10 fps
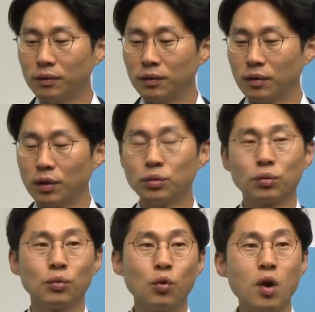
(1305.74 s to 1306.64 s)

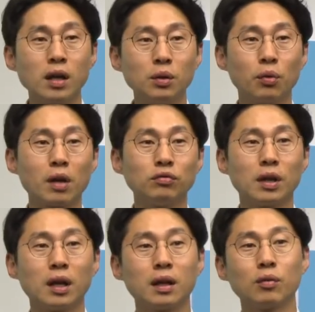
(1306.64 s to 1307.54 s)
계속 호황이
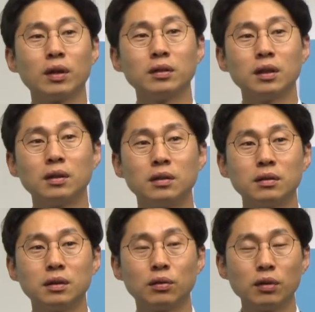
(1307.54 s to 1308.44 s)
오겠구나라고 하는데
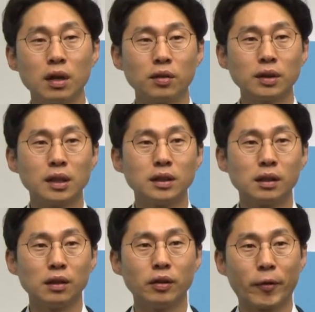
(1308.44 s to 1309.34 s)
지금 그런 상황은
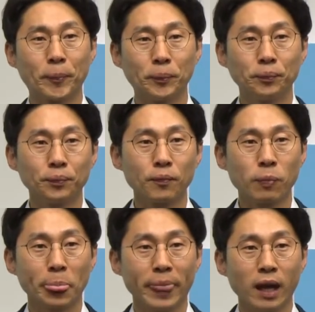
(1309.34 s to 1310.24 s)
아니잖아요.
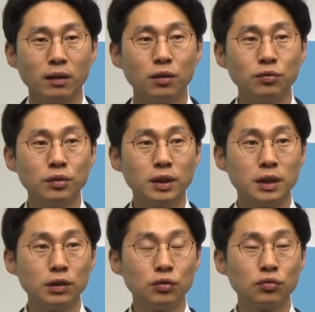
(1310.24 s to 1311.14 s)
연준이
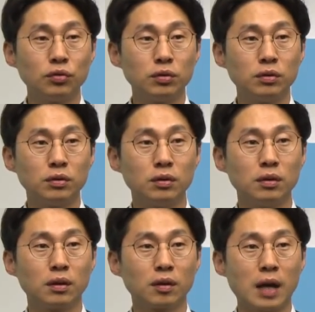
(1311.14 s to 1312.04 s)
긴축을
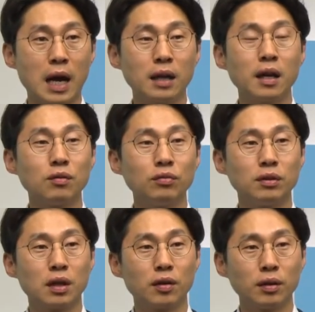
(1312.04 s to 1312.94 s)
강하게 하고 있는
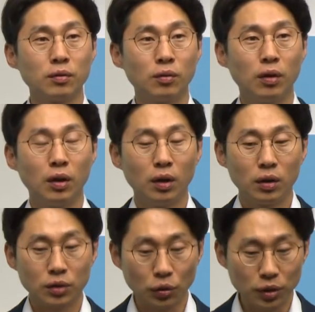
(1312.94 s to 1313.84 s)
상황이고
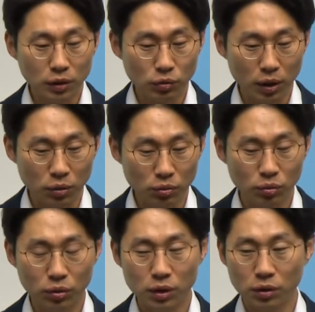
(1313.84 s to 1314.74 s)
전쟁도 계속
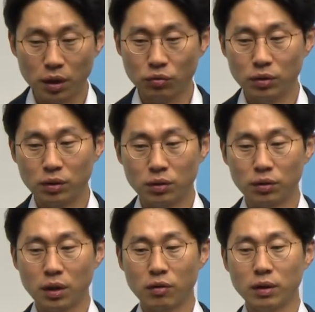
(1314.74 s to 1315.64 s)
또 일어나고 있는 그런
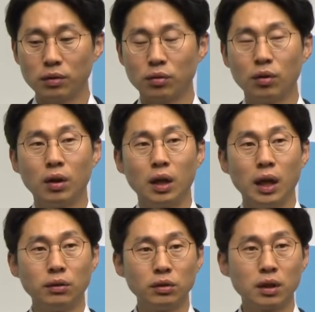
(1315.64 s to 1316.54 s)
상황이고
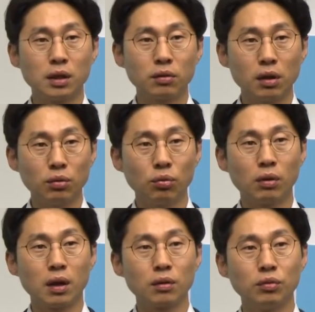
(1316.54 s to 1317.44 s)
에너지 가격 계속
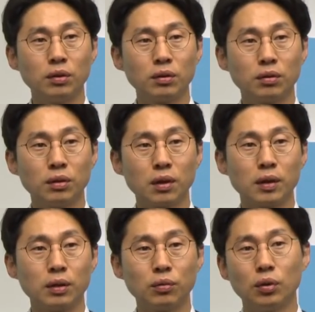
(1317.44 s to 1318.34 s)
올라가고 있는 그런 상황이고